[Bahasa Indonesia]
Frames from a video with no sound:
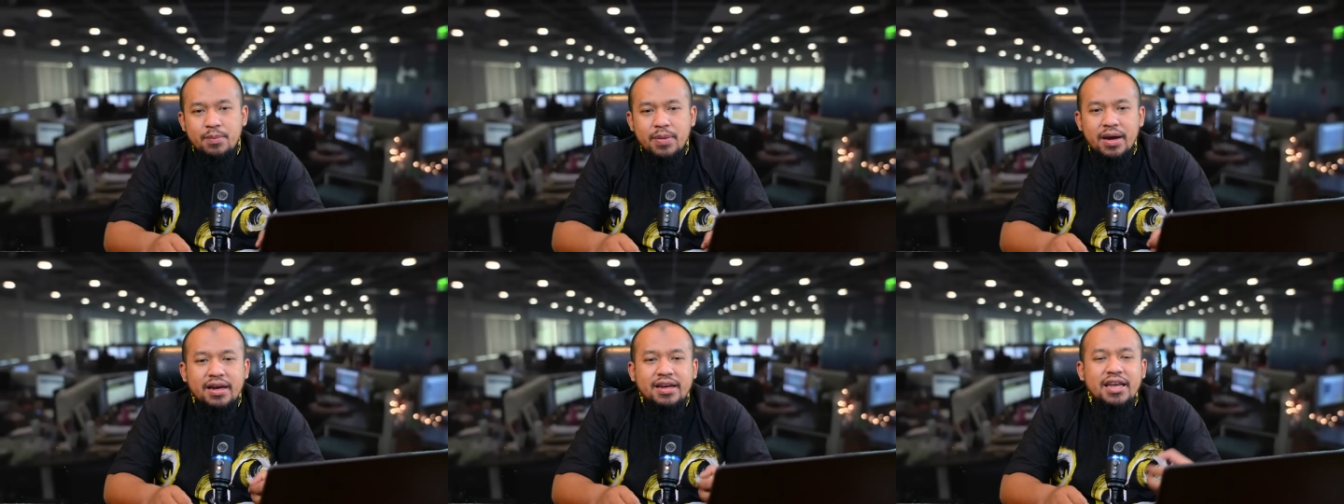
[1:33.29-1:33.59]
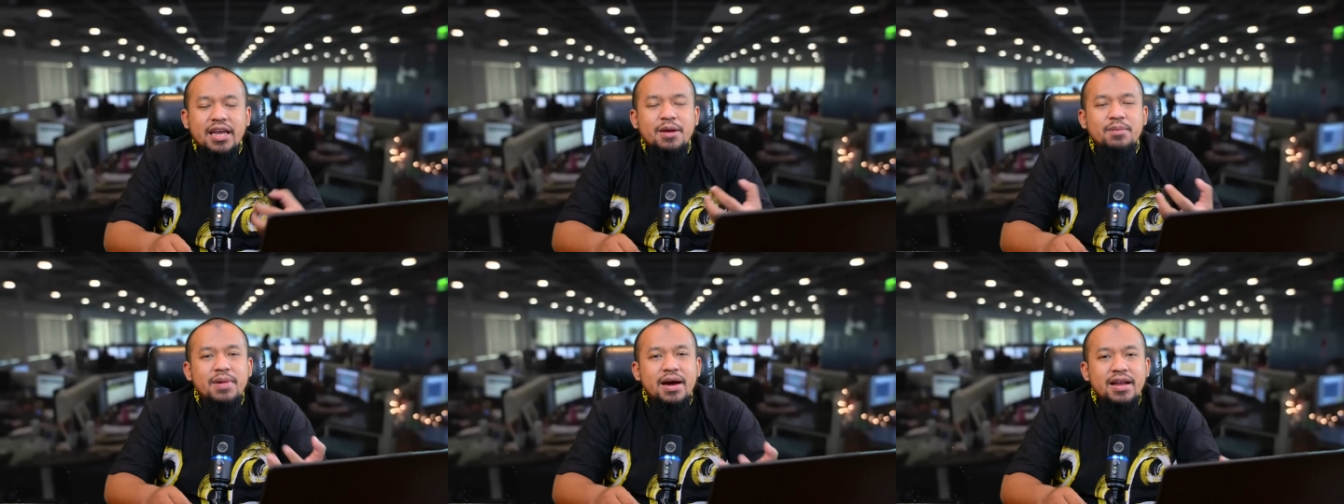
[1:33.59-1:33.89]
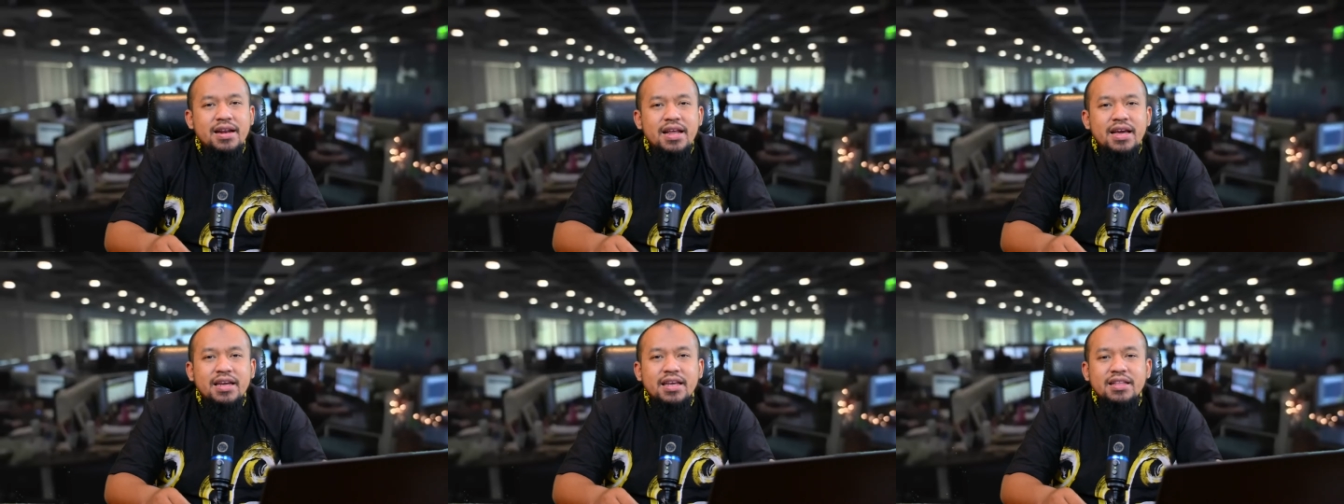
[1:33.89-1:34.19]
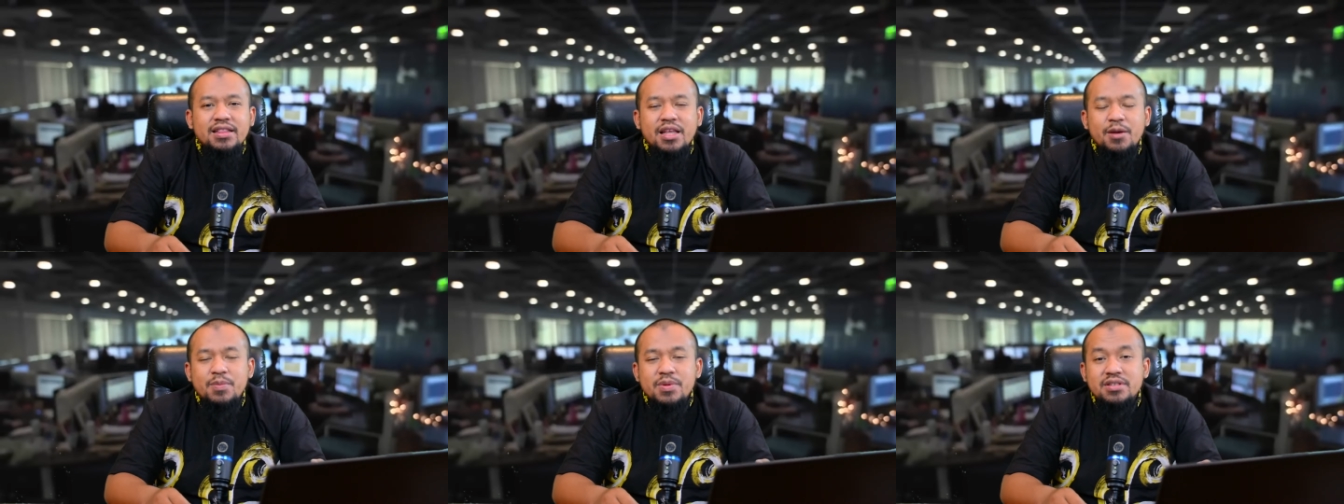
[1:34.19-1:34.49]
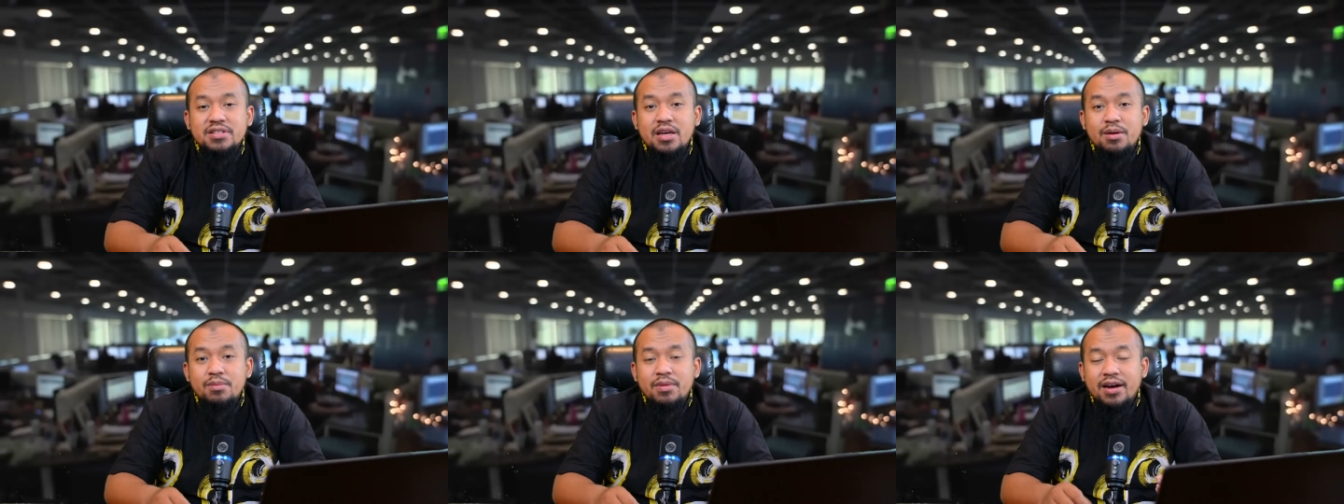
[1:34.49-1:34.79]
Bagaimana kita
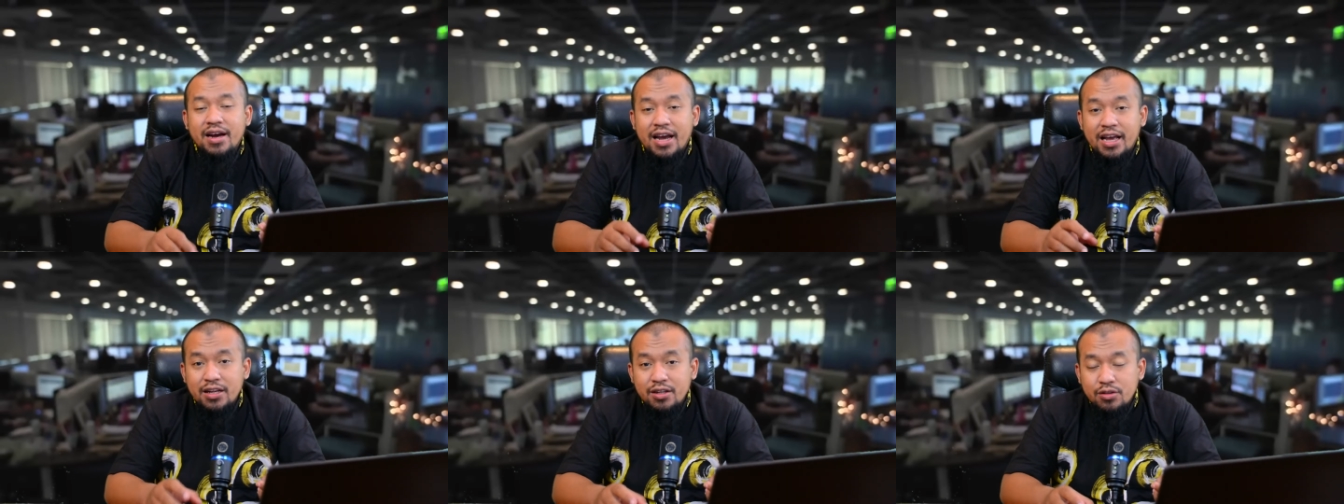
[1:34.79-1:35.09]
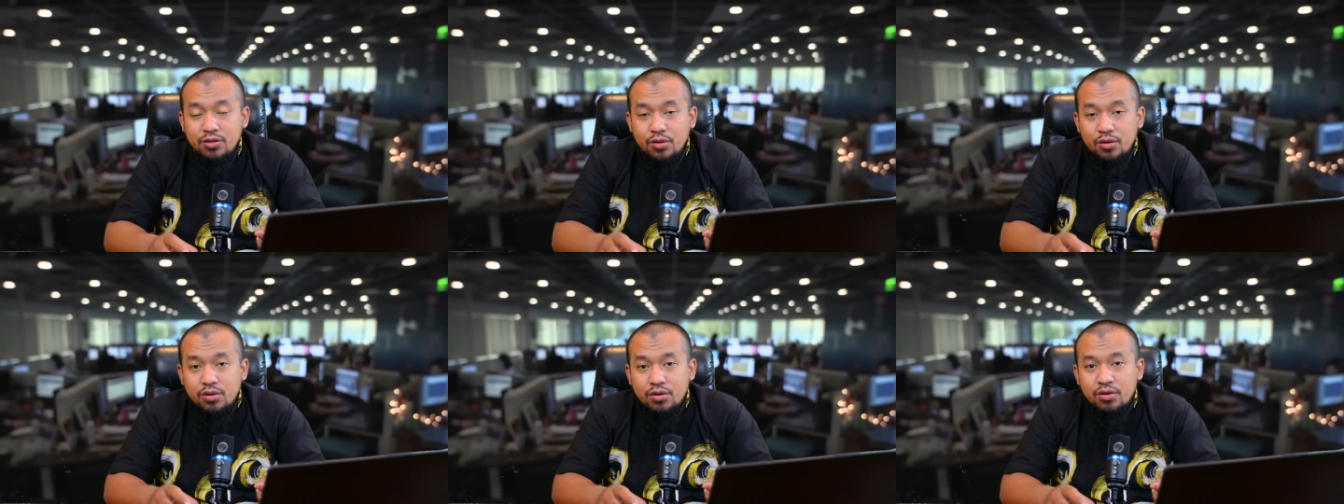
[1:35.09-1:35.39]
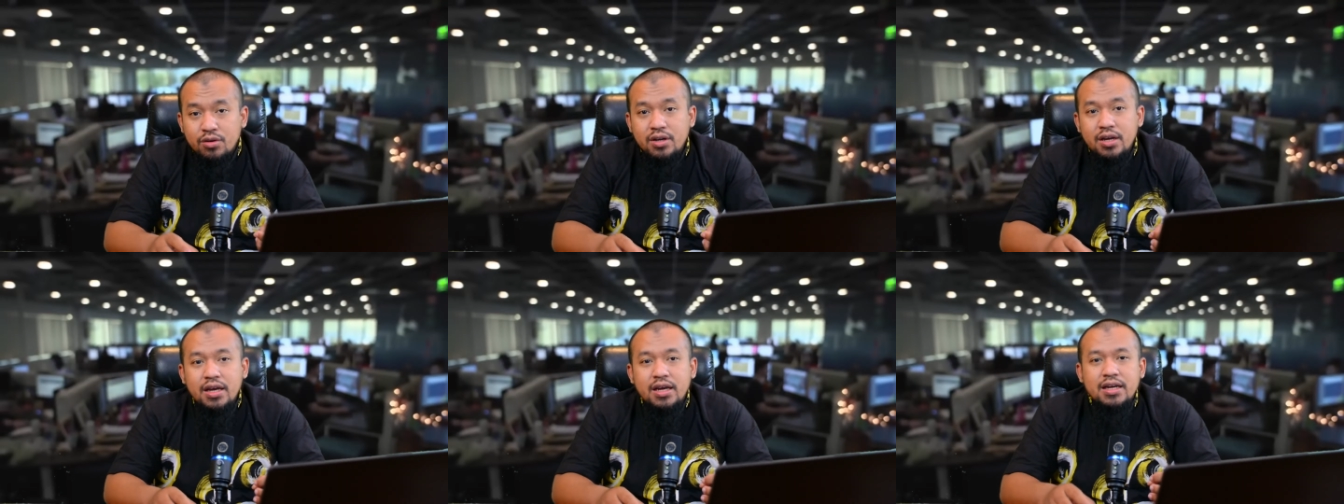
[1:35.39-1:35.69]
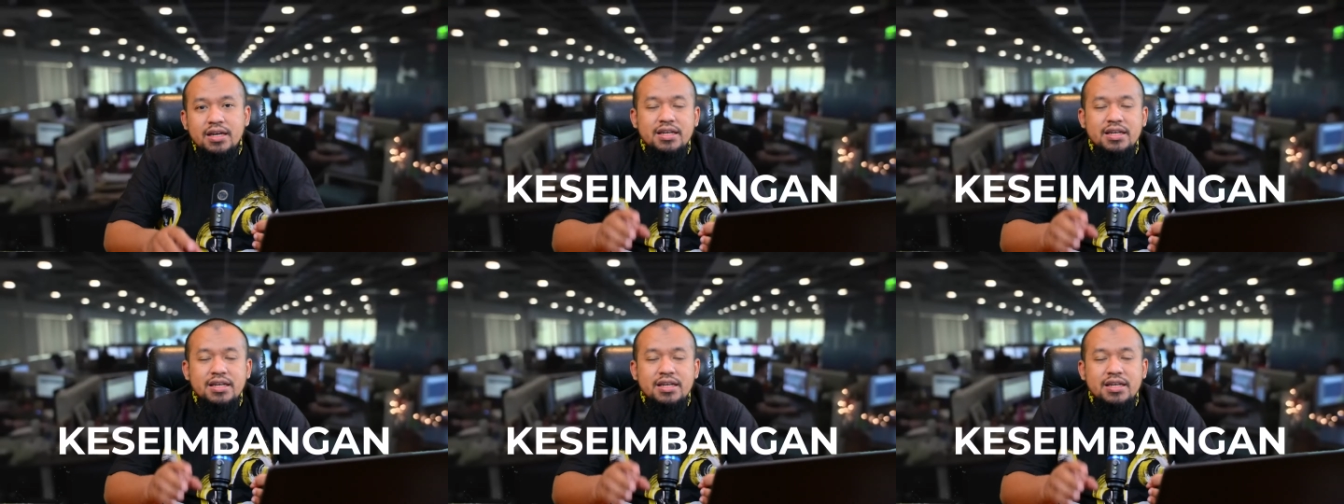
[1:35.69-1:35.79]
bisa mengatur